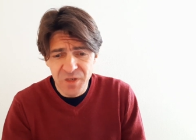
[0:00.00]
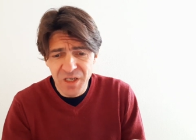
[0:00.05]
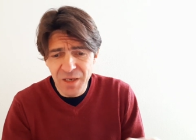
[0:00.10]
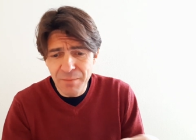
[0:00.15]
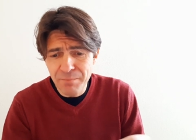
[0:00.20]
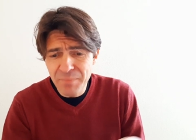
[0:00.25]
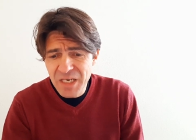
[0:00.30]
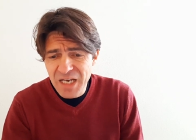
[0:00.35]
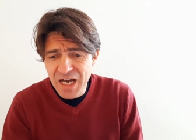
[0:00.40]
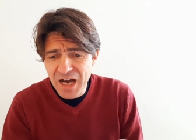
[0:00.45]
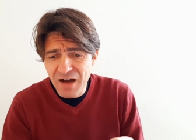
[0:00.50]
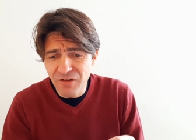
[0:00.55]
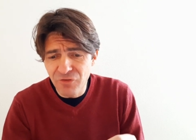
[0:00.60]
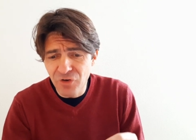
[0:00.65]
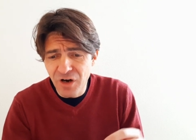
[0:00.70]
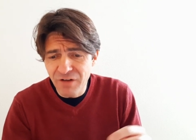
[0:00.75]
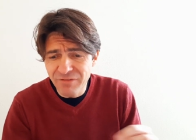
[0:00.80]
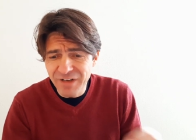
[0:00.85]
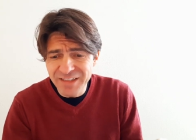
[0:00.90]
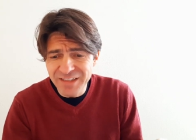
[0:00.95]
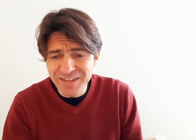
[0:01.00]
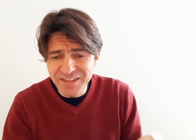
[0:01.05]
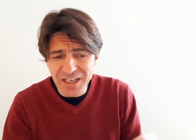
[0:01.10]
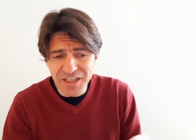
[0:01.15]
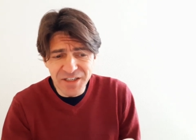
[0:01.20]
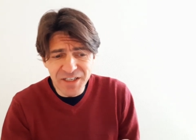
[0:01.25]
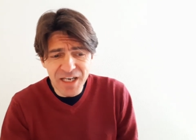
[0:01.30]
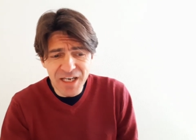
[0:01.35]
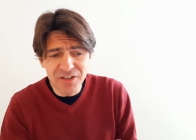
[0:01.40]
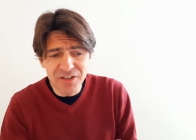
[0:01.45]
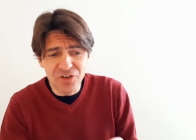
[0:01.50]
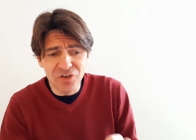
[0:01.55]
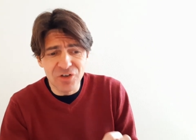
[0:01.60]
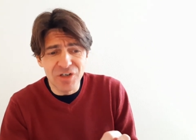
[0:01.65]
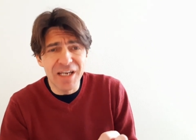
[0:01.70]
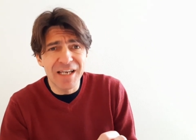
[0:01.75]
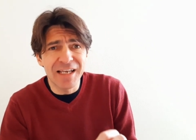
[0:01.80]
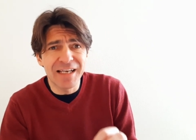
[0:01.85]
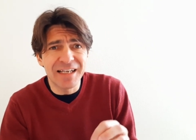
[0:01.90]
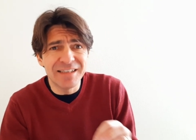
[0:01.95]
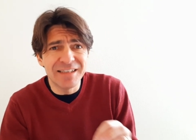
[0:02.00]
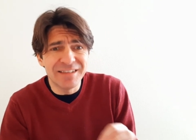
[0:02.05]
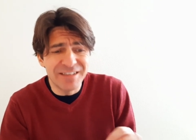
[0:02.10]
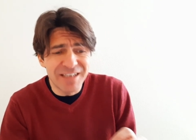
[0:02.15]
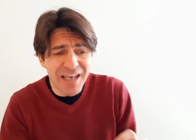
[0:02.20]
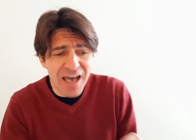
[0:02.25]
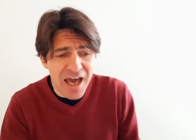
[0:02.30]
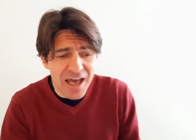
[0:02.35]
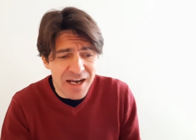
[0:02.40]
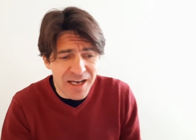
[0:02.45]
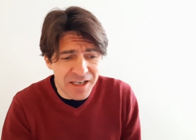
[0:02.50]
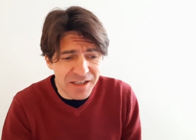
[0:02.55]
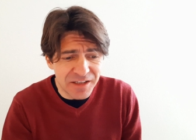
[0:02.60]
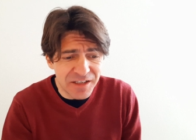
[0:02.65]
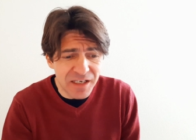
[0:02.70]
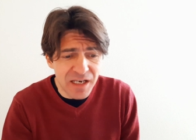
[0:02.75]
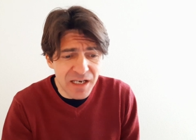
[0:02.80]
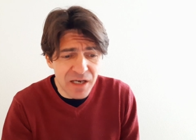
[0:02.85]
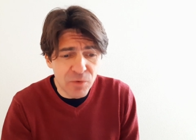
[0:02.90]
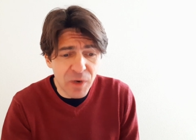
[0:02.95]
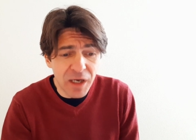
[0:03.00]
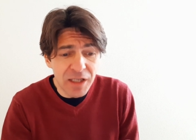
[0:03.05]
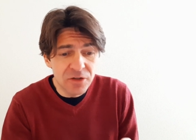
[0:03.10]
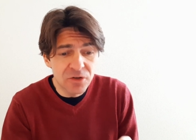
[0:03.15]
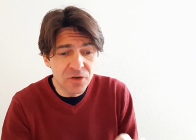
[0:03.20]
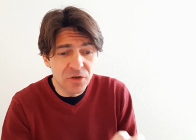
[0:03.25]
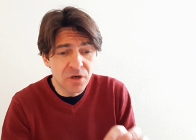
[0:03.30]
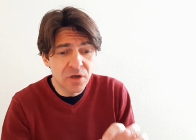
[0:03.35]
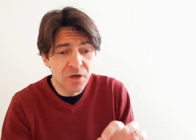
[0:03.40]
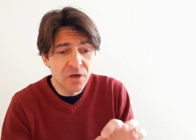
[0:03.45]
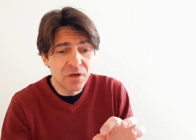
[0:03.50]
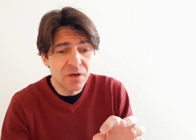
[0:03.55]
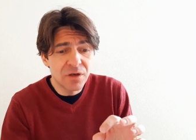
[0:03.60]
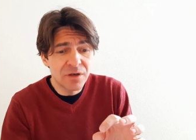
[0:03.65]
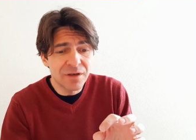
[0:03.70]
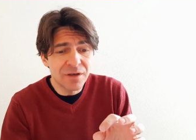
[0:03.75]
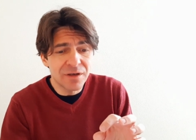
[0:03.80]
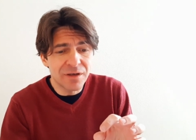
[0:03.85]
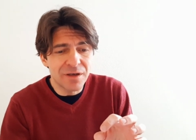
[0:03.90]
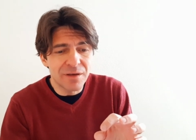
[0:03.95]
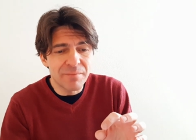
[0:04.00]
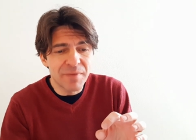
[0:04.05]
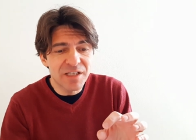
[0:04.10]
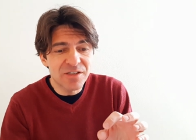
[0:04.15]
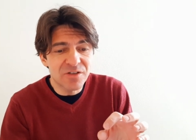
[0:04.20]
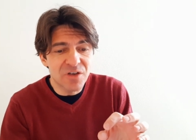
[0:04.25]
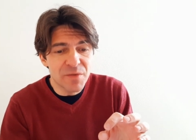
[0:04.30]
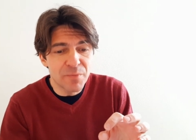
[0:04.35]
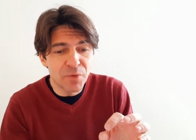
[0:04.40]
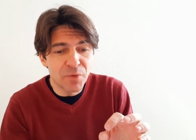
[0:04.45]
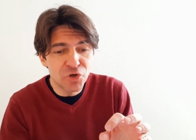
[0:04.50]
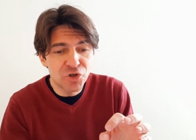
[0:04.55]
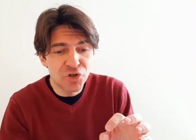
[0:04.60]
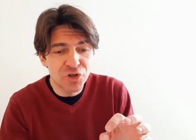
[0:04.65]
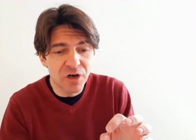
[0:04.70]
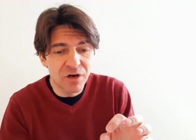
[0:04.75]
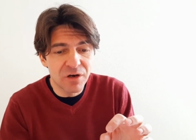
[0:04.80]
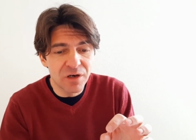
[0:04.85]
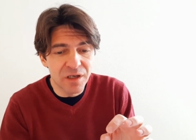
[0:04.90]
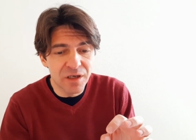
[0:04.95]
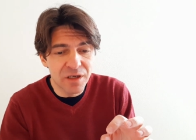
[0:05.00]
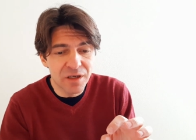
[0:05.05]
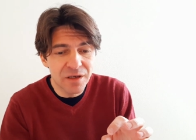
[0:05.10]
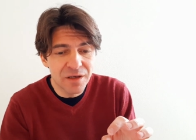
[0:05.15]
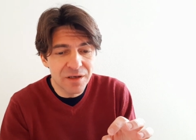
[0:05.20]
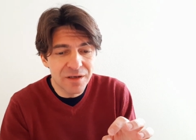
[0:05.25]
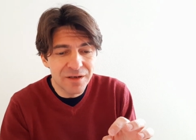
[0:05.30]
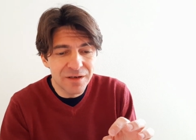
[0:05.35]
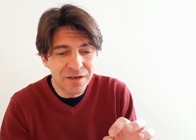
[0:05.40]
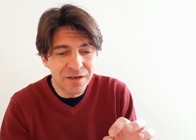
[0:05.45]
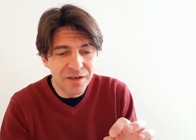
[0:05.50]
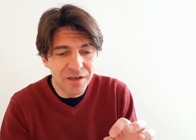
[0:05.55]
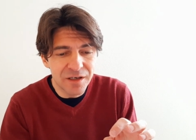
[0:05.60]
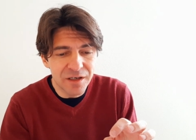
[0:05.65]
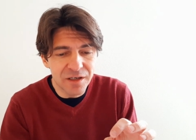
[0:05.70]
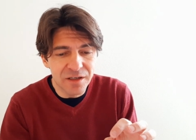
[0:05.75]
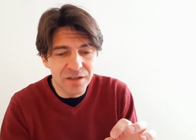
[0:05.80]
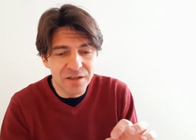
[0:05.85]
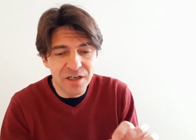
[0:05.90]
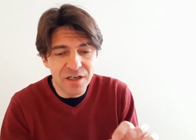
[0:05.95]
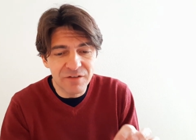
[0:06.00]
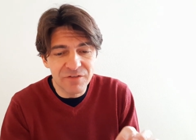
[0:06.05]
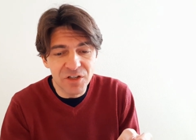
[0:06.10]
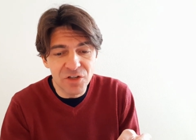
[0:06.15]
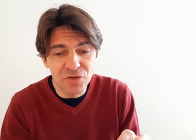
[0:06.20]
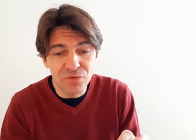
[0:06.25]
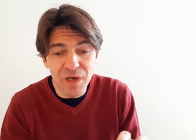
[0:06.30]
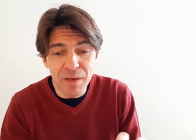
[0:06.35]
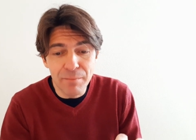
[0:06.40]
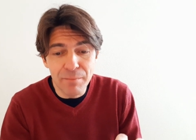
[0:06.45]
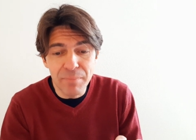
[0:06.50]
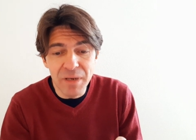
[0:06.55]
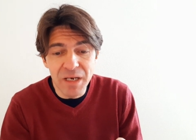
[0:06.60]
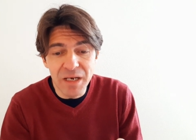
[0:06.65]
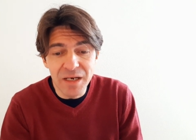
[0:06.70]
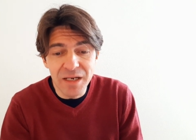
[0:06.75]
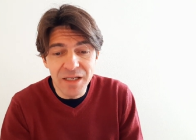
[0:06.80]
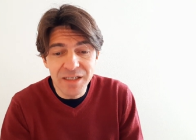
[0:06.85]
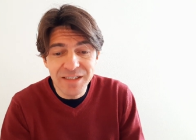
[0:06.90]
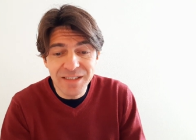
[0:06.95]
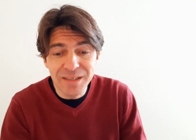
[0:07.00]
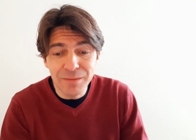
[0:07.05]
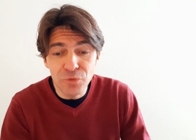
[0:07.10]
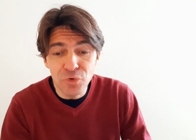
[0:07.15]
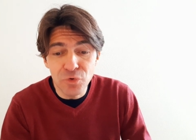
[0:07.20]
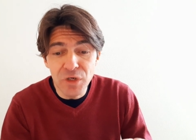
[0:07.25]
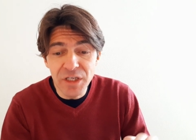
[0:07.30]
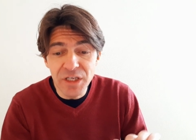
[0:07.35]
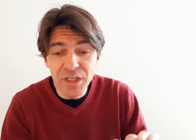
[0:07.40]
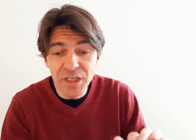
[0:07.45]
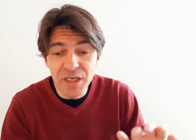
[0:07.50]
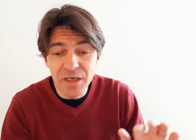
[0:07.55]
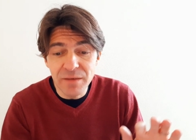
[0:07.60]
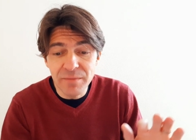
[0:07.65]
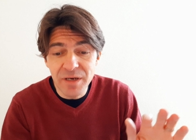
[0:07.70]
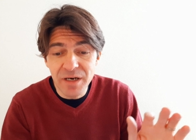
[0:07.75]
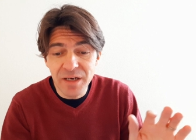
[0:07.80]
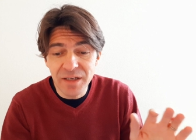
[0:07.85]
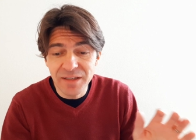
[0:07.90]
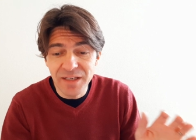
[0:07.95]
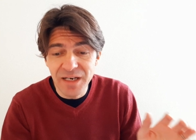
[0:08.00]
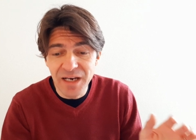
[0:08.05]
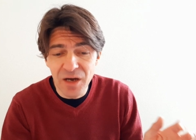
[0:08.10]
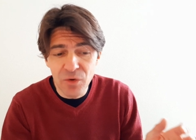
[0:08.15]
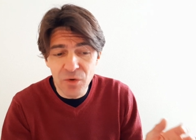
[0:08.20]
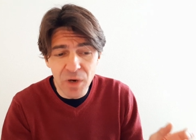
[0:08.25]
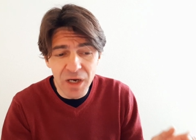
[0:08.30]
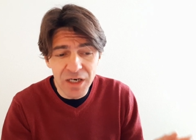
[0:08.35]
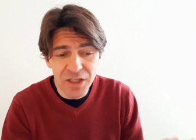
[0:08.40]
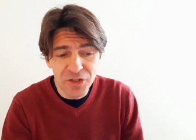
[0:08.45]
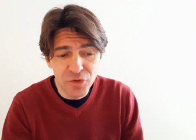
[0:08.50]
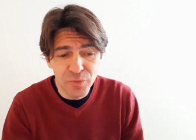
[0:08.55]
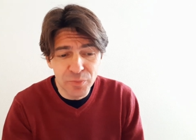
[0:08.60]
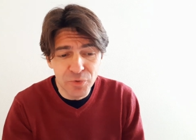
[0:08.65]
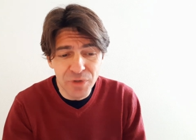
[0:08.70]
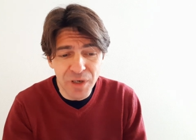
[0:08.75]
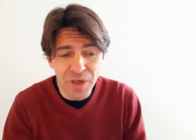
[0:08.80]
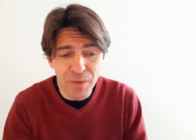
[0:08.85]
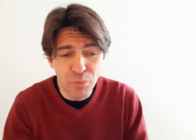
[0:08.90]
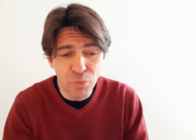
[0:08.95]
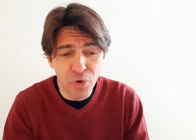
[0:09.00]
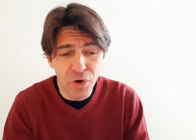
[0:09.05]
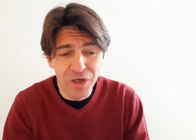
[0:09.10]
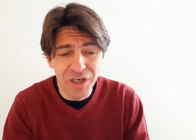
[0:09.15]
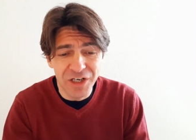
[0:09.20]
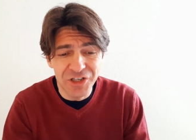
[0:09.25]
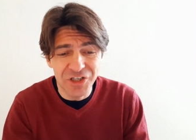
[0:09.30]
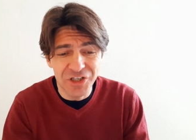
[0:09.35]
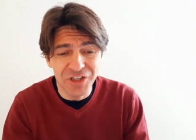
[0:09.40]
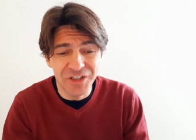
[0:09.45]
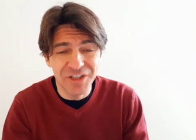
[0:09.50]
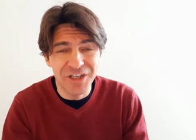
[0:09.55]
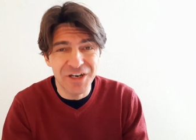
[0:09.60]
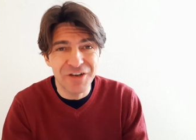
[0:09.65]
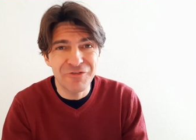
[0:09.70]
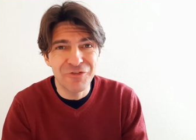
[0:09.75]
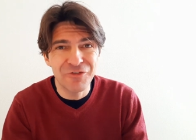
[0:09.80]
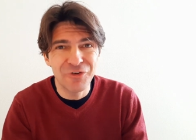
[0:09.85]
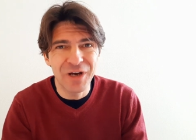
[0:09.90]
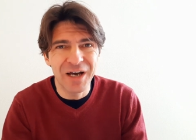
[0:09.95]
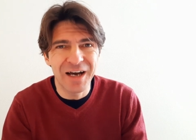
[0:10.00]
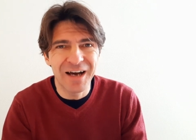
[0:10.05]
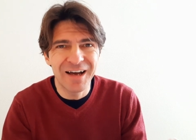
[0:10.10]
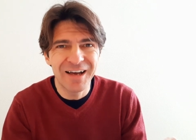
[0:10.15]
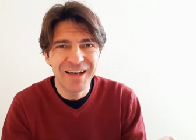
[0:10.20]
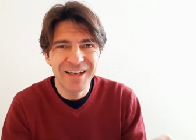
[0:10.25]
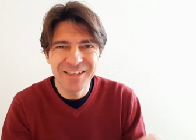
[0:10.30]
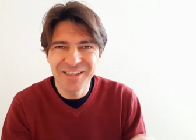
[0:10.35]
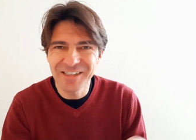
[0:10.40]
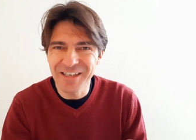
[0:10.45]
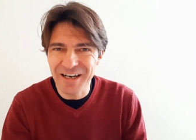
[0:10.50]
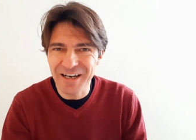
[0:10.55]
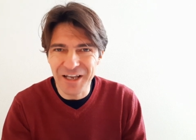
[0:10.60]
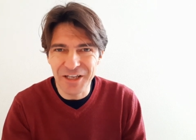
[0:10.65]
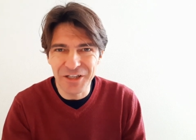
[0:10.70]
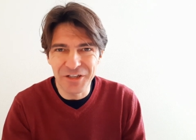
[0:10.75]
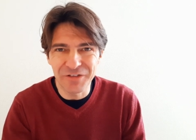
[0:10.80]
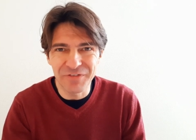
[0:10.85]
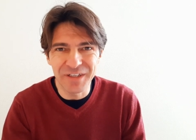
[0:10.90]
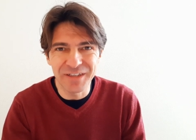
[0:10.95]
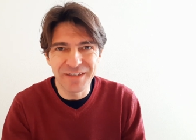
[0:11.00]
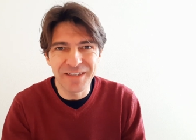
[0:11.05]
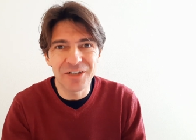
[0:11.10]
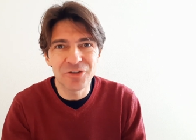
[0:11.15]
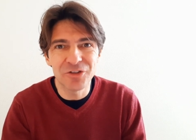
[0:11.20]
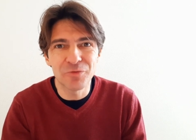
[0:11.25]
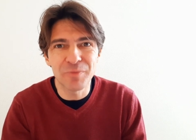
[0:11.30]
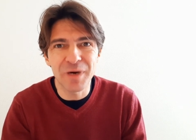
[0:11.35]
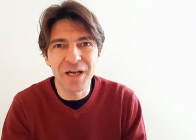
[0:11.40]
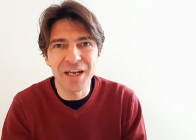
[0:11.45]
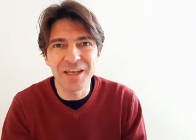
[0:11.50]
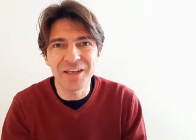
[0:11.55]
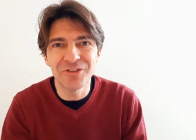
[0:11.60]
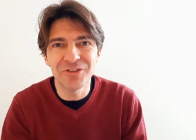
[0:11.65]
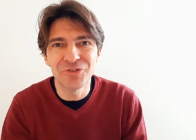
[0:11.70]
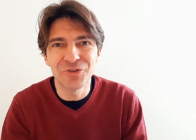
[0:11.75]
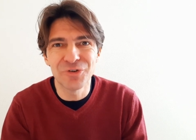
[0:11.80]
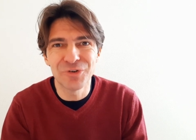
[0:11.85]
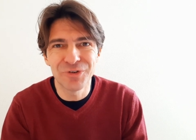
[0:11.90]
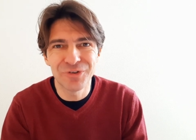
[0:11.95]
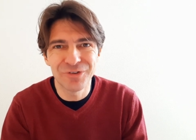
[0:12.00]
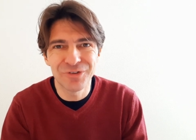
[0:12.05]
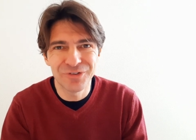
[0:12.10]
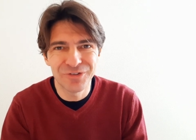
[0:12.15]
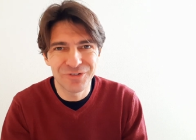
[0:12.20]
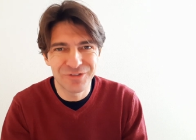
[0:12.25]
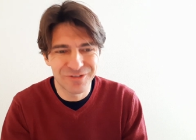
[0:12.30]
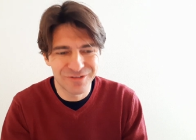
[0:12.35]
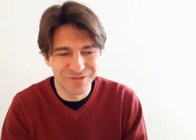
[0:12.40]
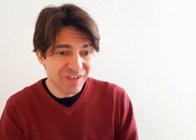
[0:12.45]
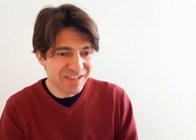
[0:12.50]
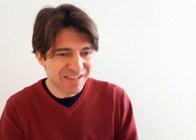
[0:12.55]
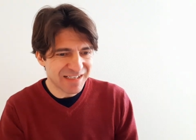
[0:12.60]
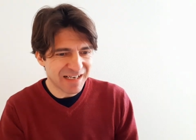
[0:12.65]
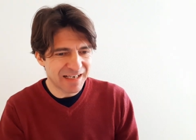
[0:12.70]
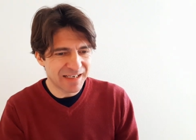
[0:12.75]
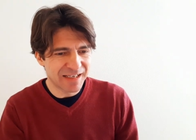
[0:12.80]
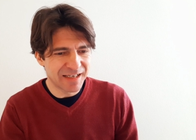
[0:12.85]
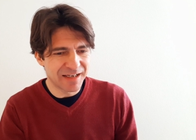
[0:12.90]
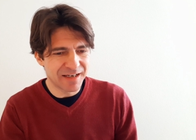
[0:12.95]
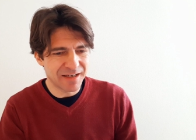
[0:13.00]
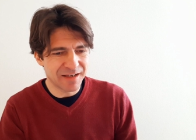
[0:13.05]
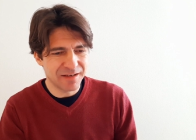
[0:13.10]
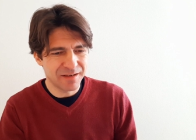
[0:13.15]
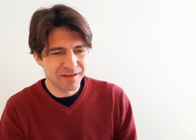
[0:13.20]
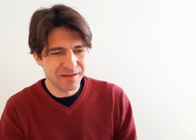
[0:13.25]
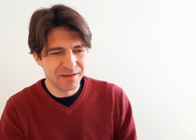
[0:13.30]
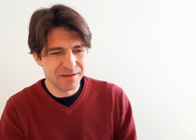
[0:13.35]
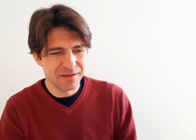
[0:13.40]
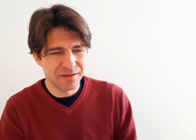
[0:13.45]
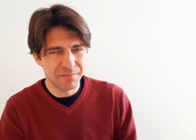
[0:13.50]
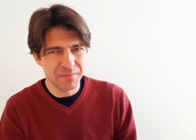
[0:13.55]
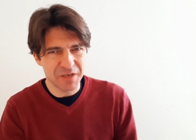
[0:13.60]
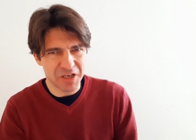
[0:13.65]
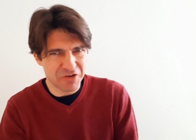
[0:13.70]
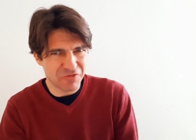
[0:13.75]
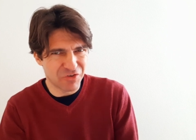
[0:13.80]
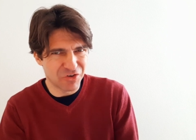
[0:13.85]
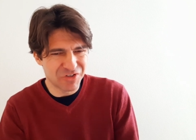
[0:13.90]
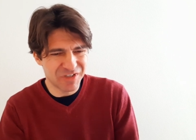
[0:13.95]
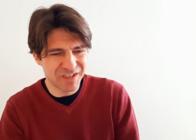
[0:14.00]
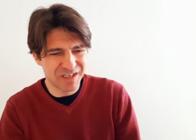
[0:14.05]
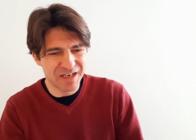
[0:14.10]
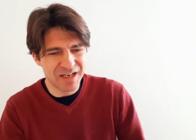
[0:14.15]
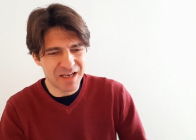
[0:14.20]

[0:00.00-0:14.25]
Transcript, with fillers: Camminavo avanti e indietro nel cantiere edile quando, in mezzo ai boccioli, intravidi una bellezza molievere della quale dopo una buona centrifuga sarei diventato marito. Leggeva Salgari. Mi rivolsi a